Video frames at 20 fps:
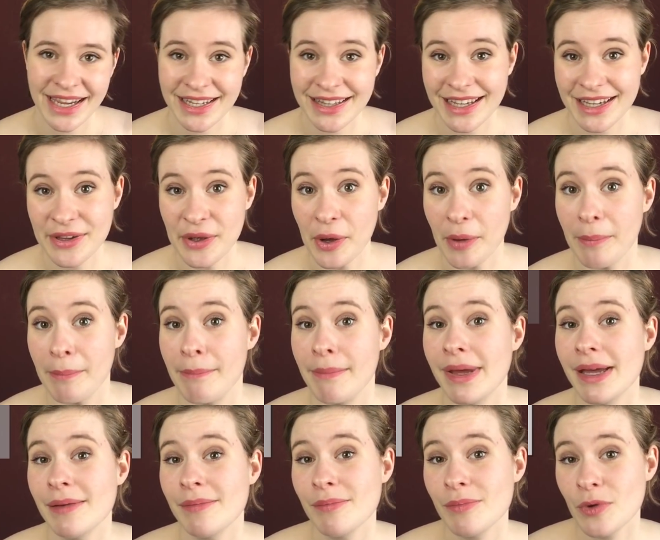et d'ailleurs,
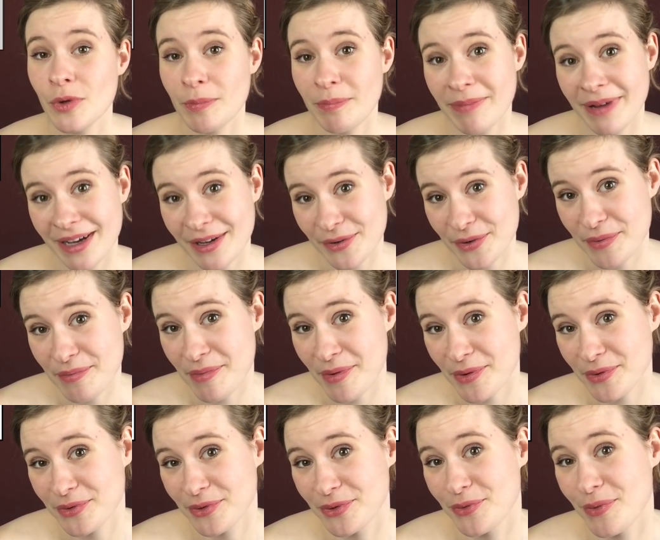même le
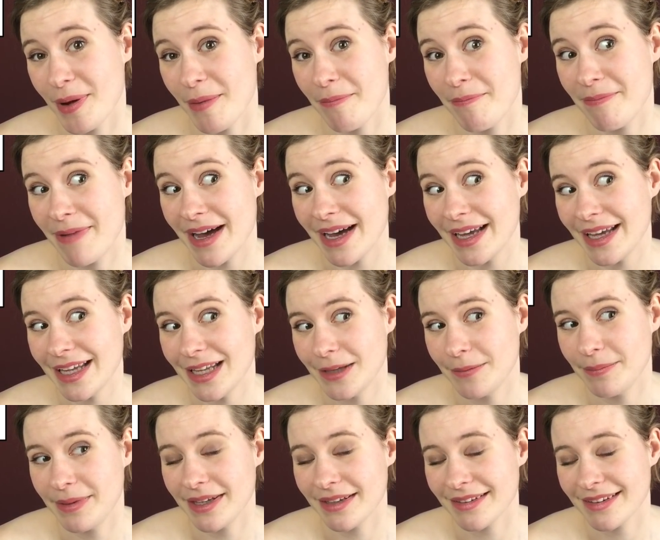Parlement ne doit pas être
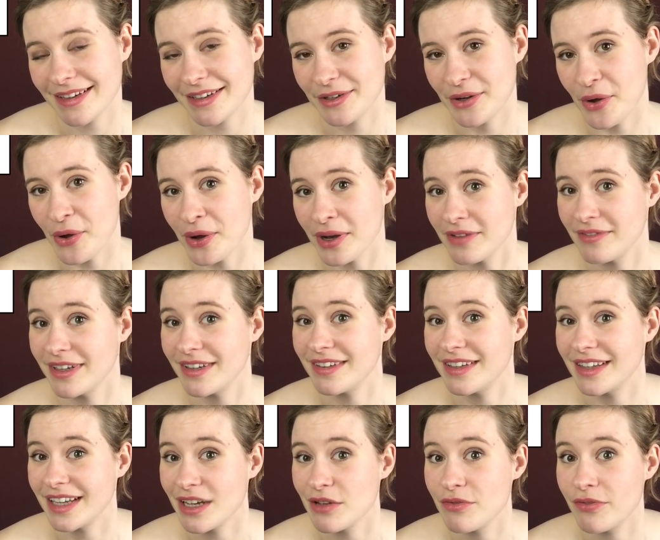bien d'accord avec
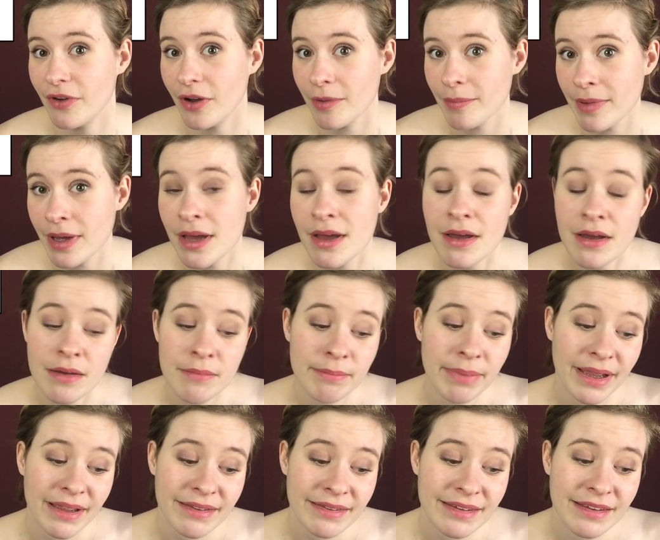cette réforme
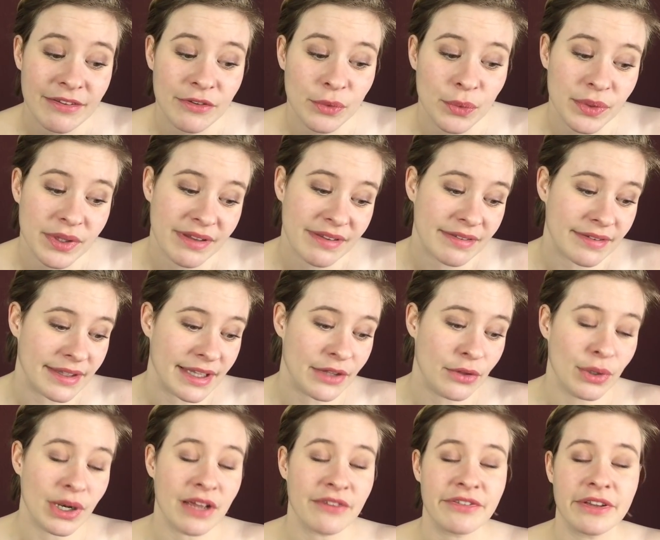parce qu'ils ont décidé
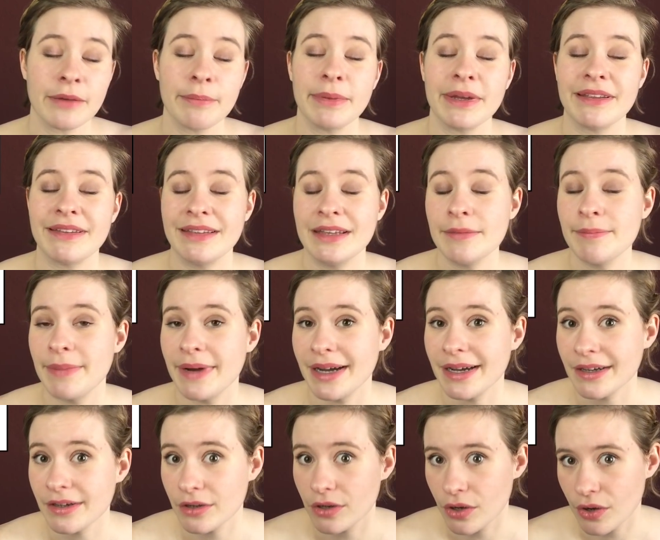de la faire passer par